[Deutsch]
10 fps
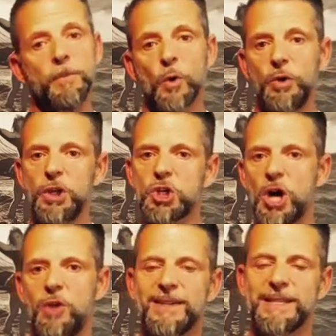Und ich
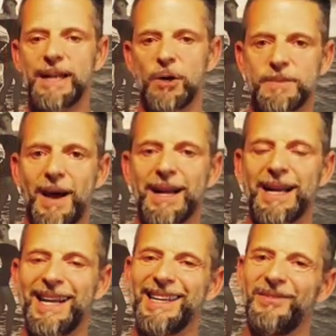schaue, was ich daraus machen
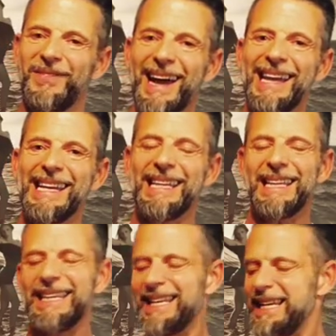kann, weil
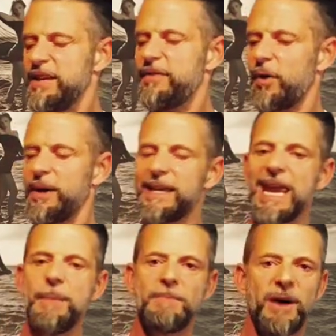ich liefere euch
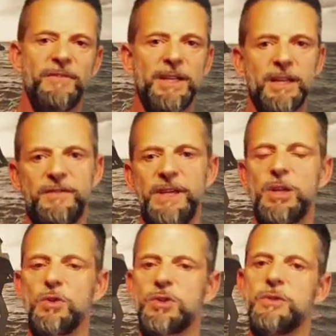immer wieder
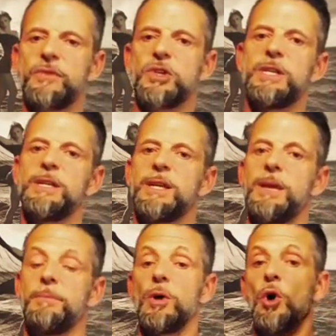Videos zu verschiedenen
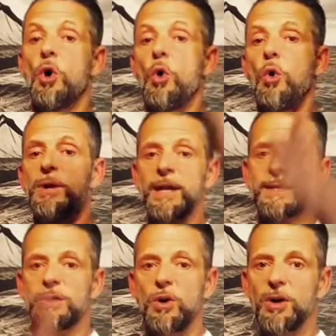Themen. Und
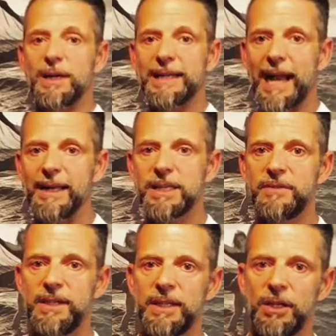jetzt noch ein ganz
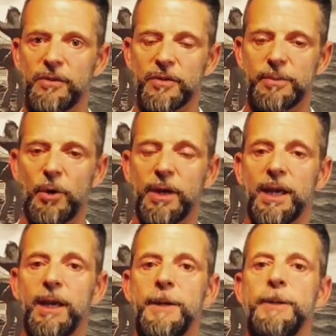wichtiger Info von euch.
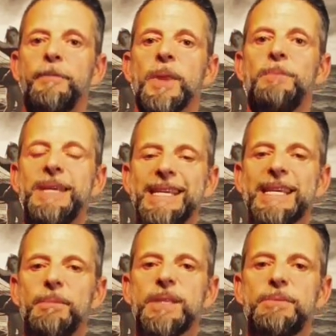Mich
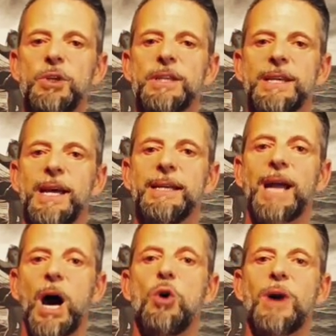gibt es zwischenzeitlich
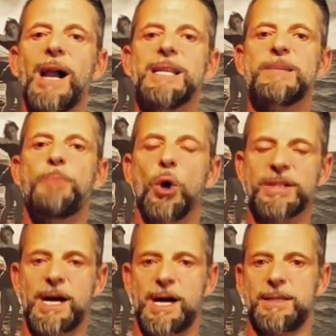auch als
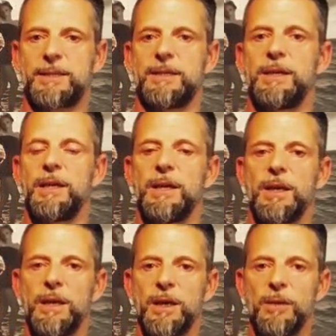Podcast.
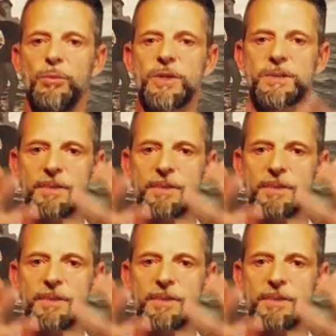Ihr müsst